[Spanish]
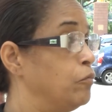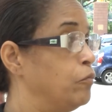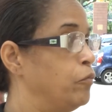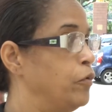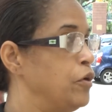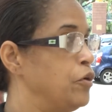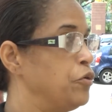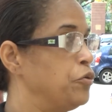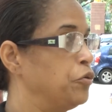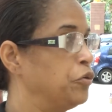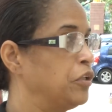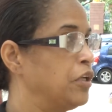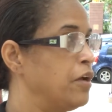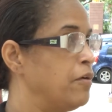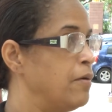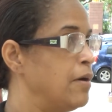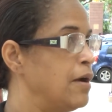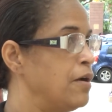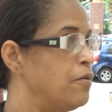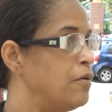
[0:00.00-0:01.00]
bueno, yo
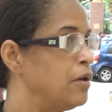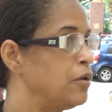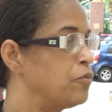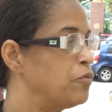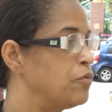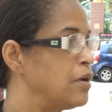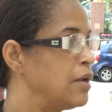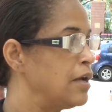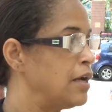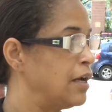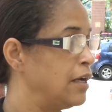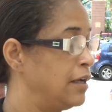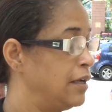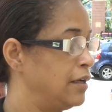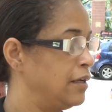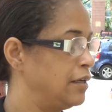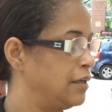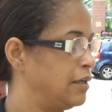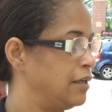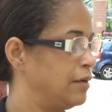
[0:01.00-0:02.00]
trabajo alguna
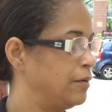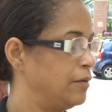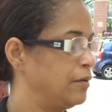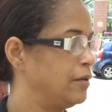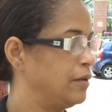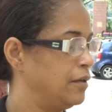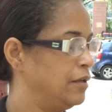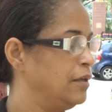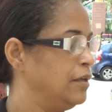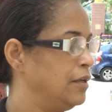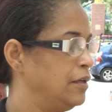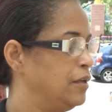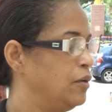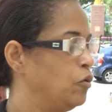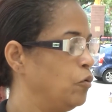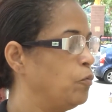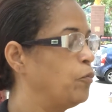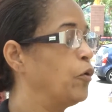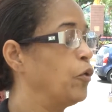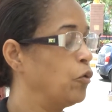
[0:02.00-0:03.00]
eh, y
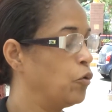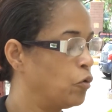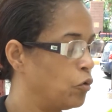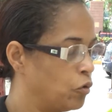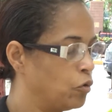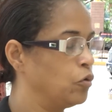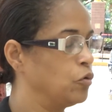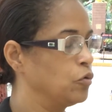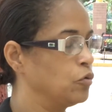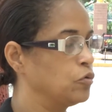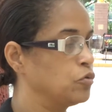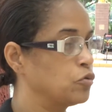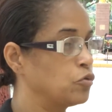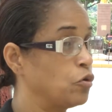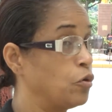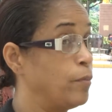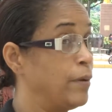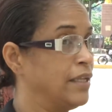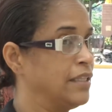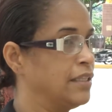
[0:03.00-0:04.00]
lo puedo
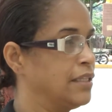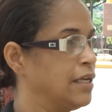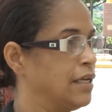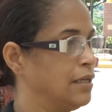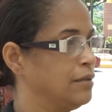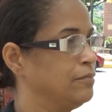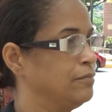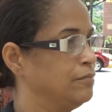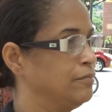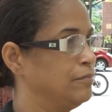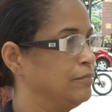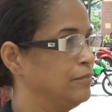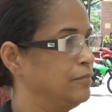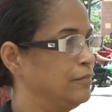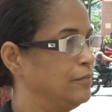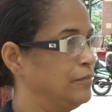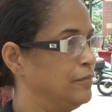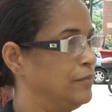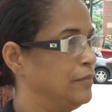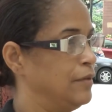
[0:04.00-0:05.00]
solventar,
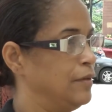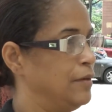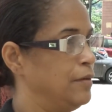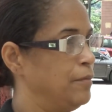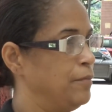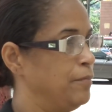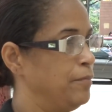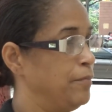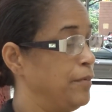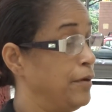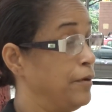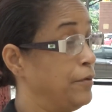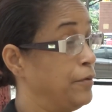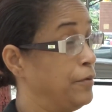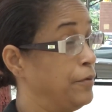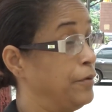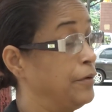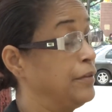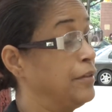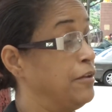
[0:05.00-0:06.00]

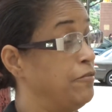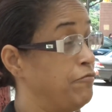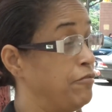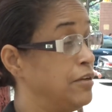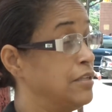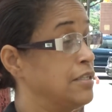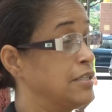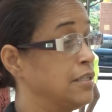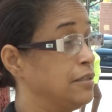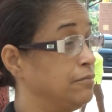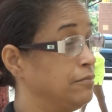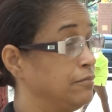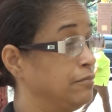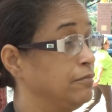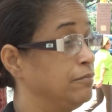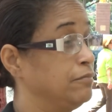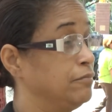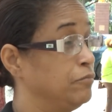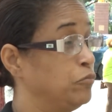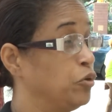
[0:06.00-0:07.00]
pero es difícil
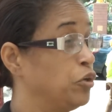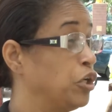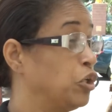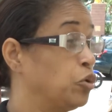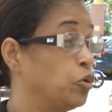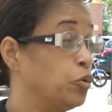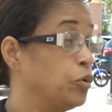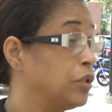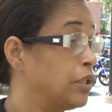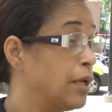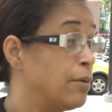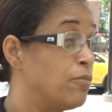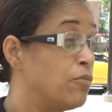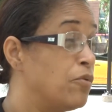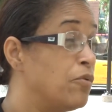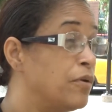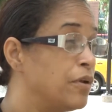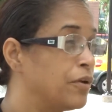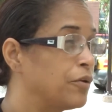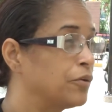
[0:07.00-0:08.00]
porque todo está
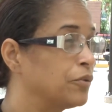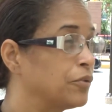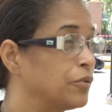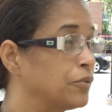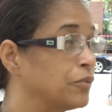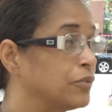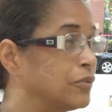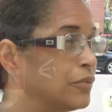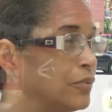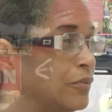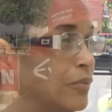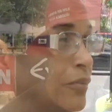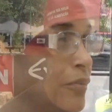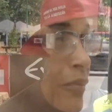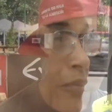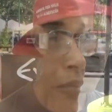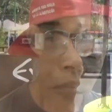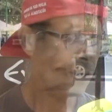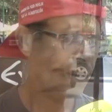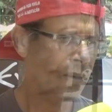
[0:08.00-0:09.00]
muy costoso.
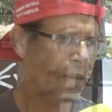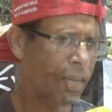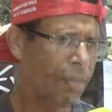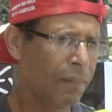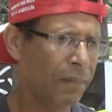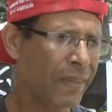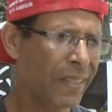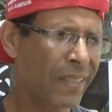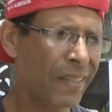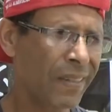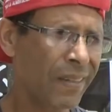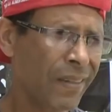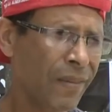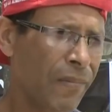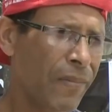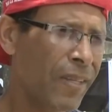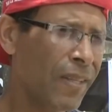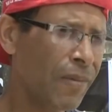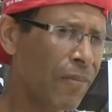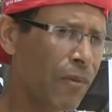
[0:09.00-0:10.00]
Mira,
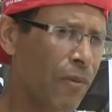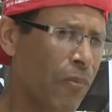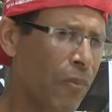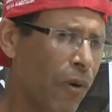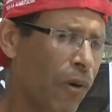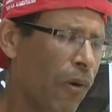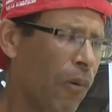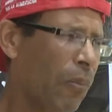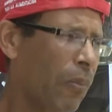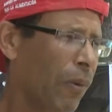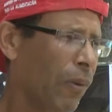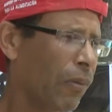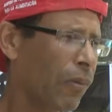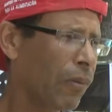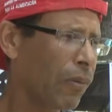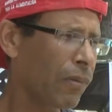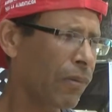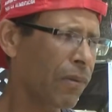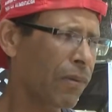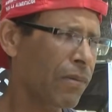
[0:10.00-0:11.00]
realmente muy pocos
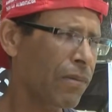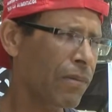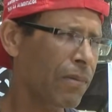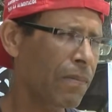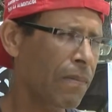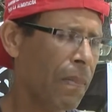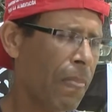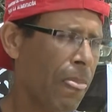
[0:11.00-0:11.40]
productos.